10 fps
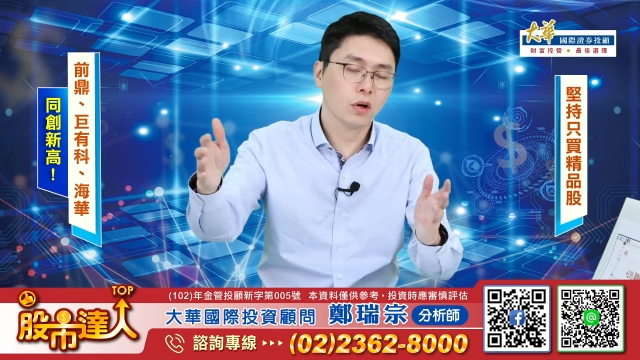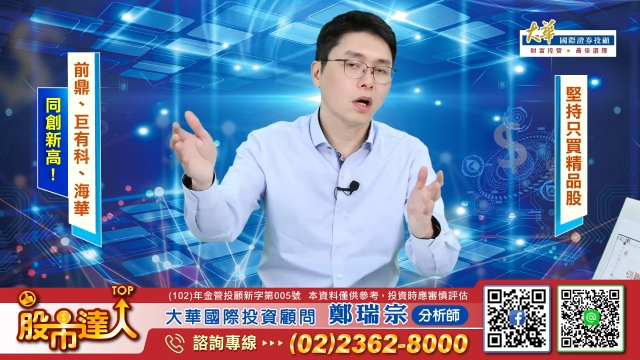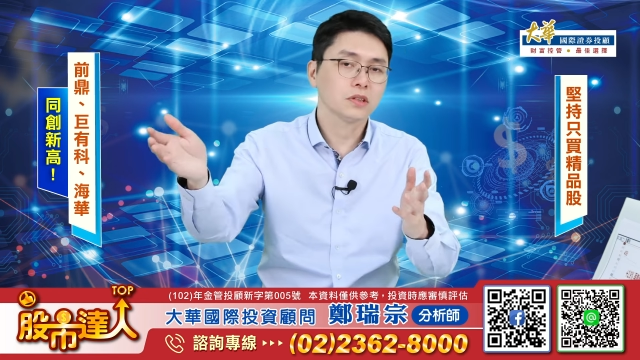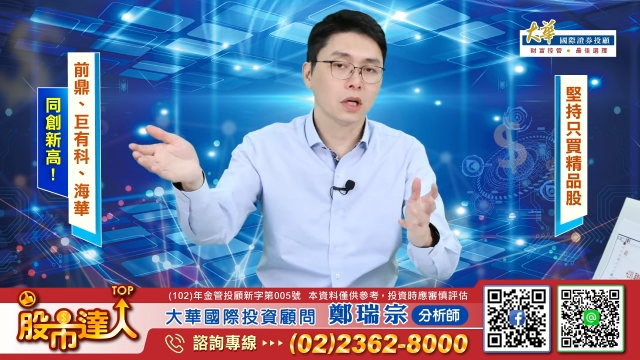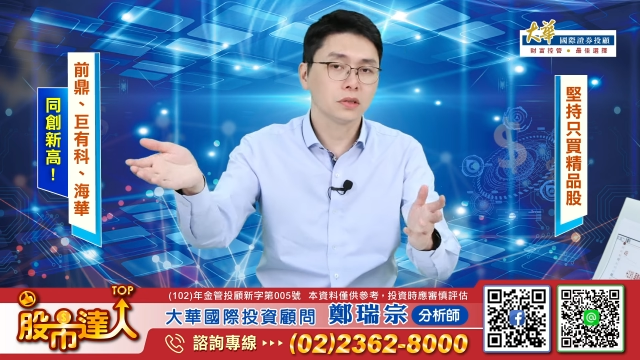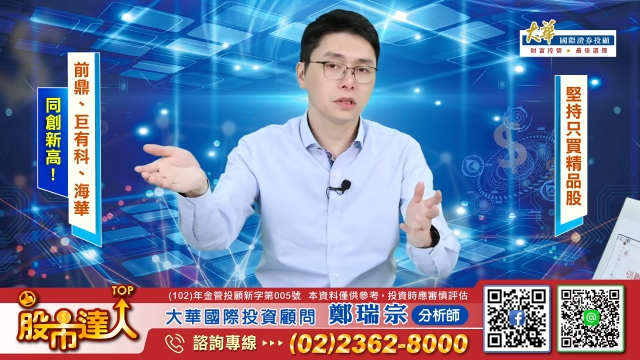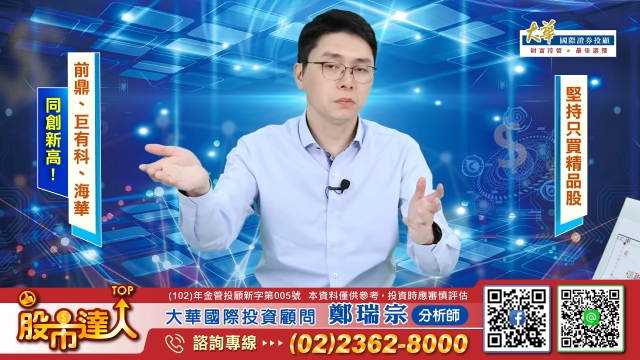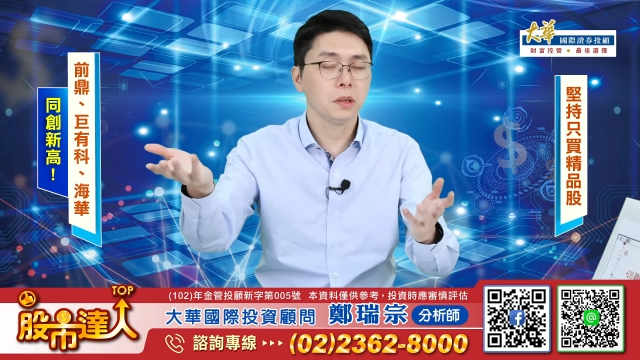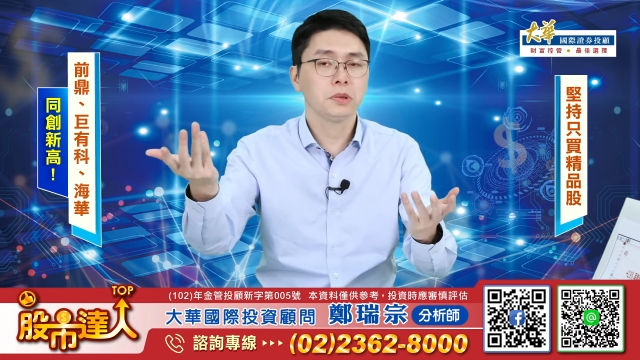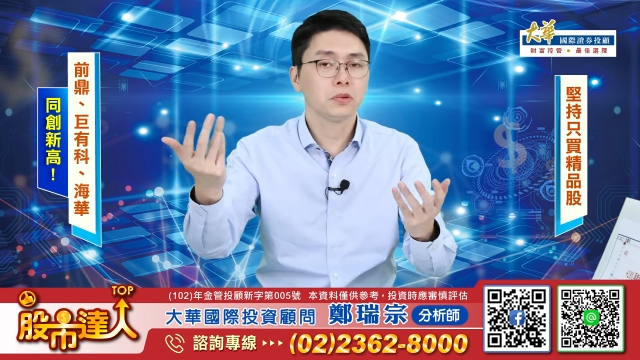有好消息
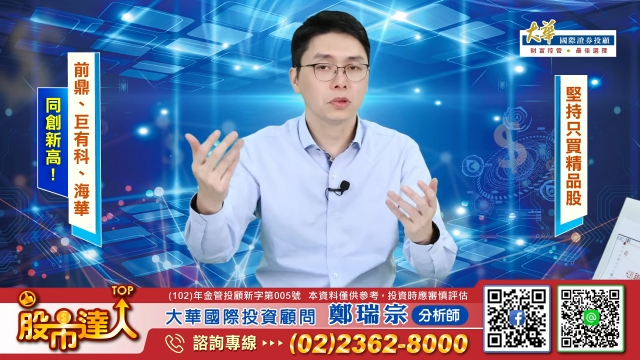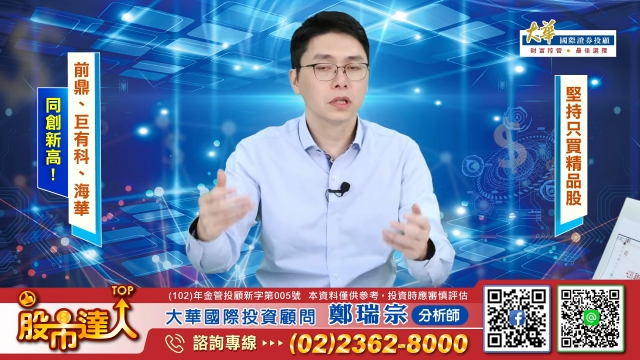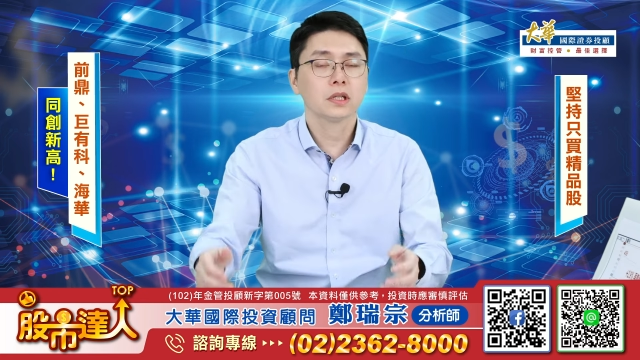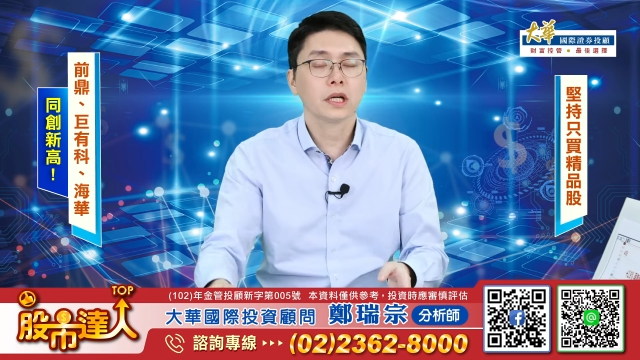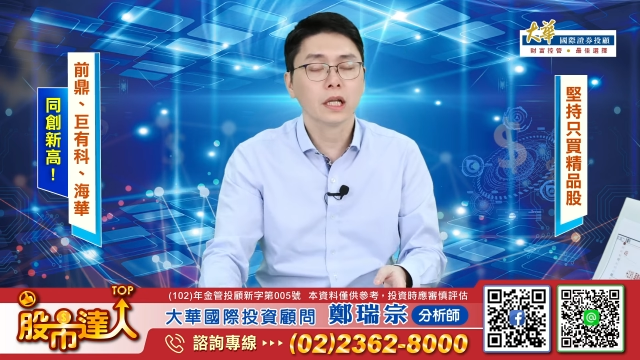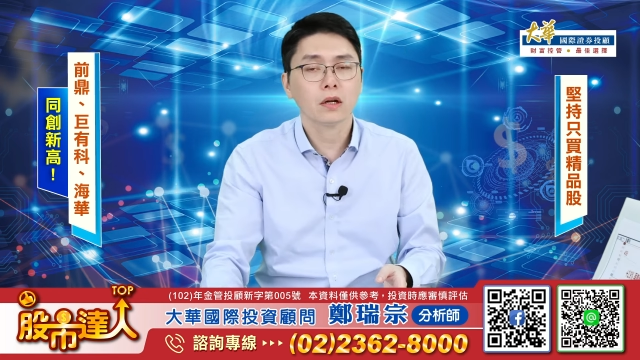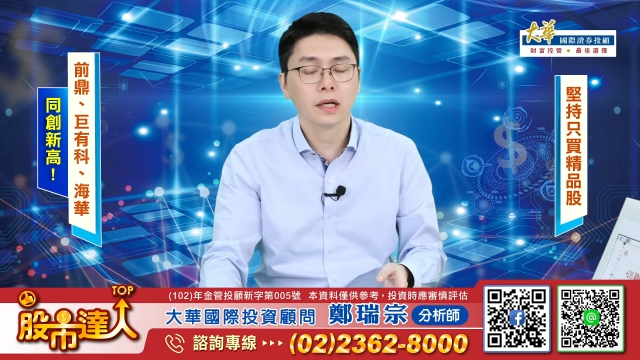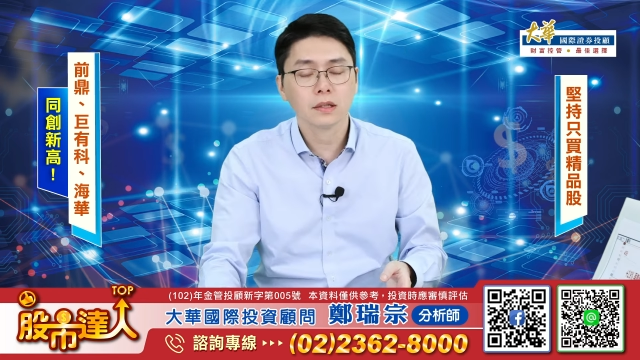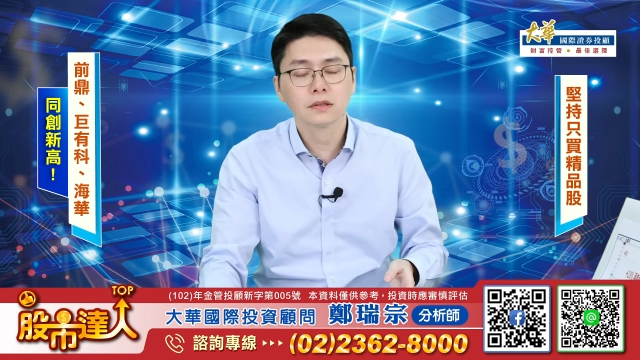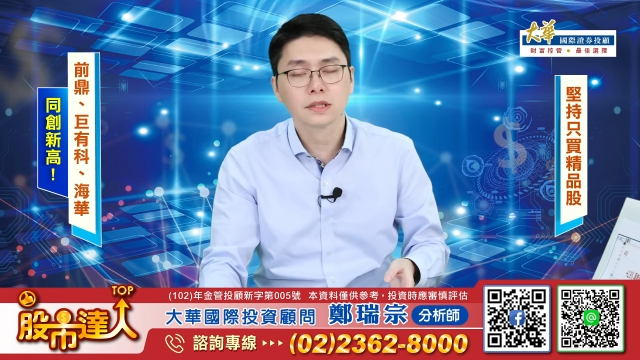，maybe 可以开到
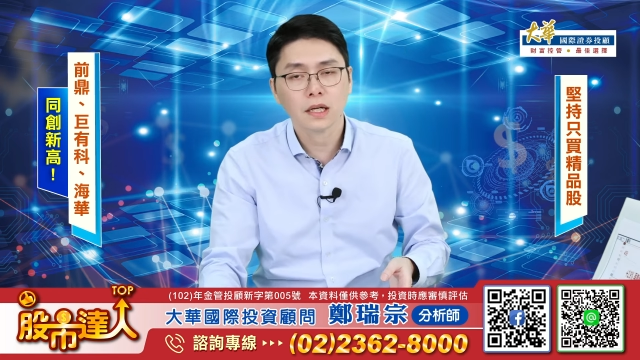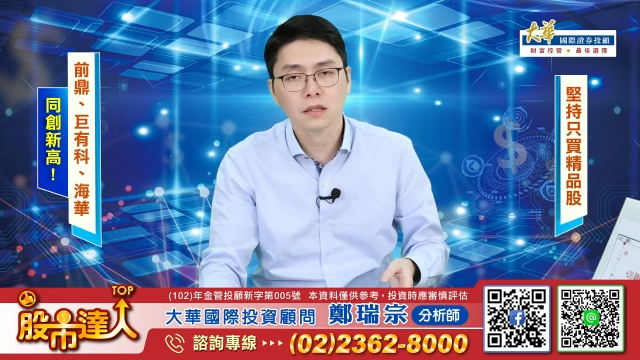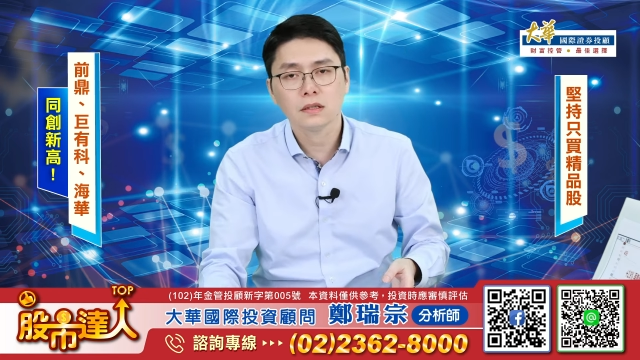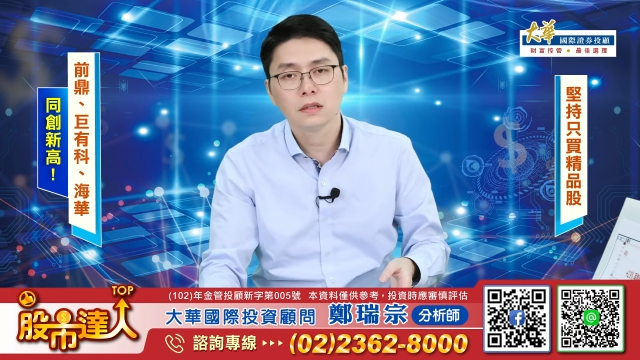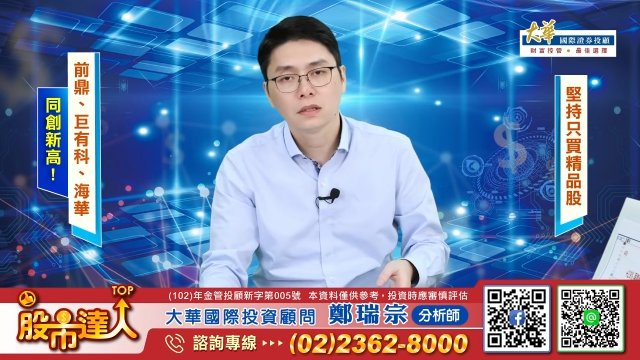两到三个。